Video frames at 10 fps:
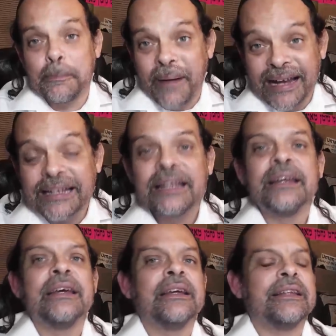pan,
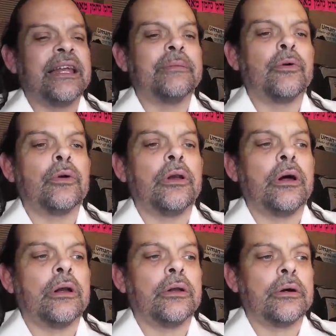tenemos
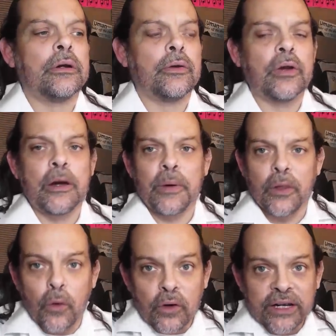los
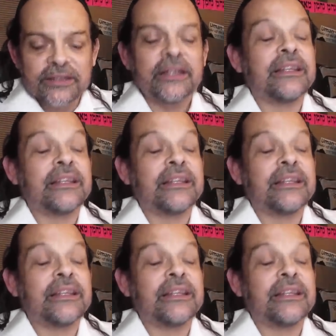lavadores,